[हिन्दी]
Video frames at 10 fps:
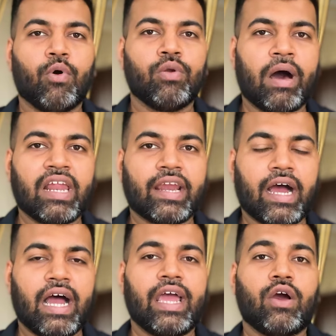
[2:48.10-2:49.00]
बोल बोलबाला
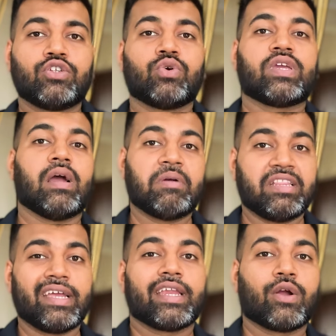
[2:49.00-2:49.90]
रहा है और जो कि हमें
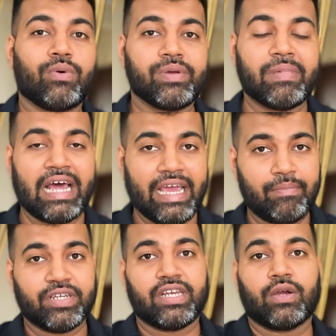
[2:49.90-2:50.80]
देखने को भी मिला है
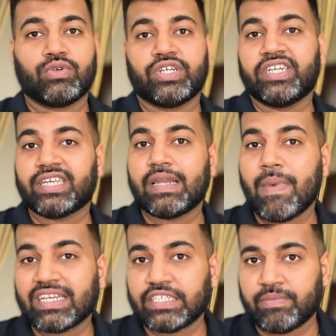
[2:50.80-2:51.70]
पिछले कुछ रीसेंट
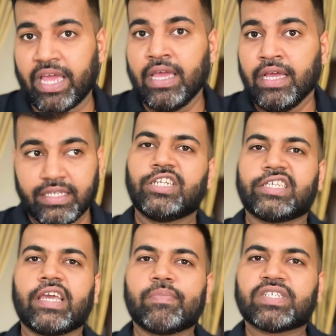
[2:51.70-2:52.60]
मैचेस में
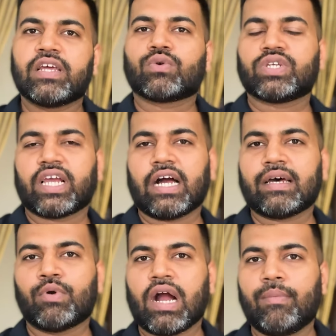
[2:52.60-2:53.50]
जैसे कि पिछले कुछ एक
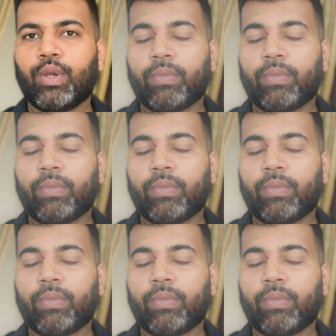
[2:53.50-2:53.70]
आधा मुकाबलों